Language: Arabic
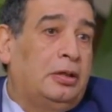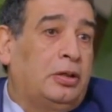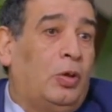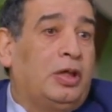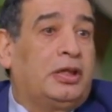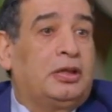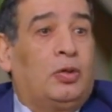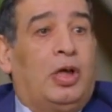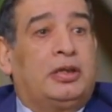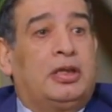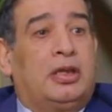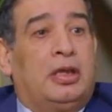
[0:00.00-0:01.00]
ولا
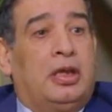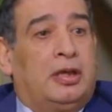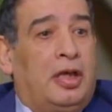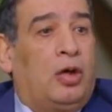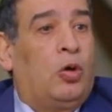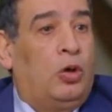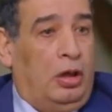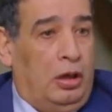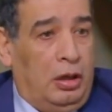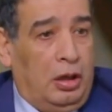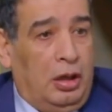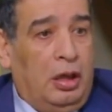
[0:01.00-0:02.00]
الامراض المناعيه بشكل
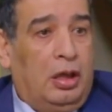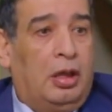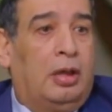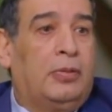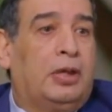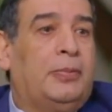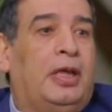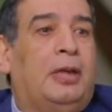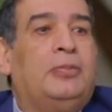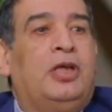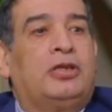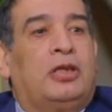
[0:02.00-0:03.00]
عام الامراض المناعيه
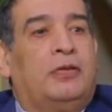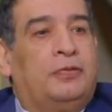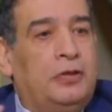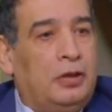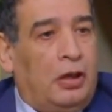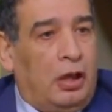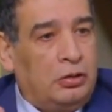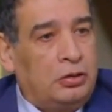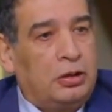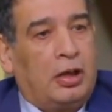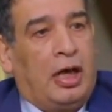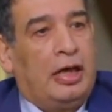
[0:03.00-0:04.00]
بيحصل في
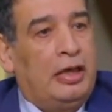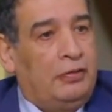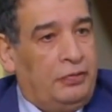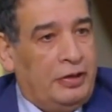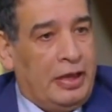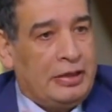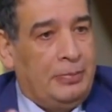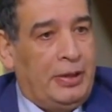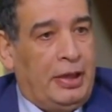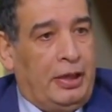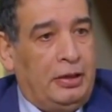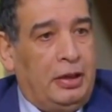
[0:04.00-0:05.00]
حضرتك خلل في الجهاز
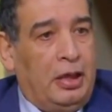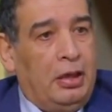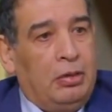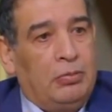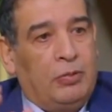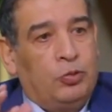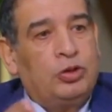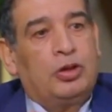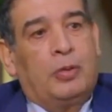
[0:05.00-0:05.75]
المناعي أيوه. المفروض أيوه.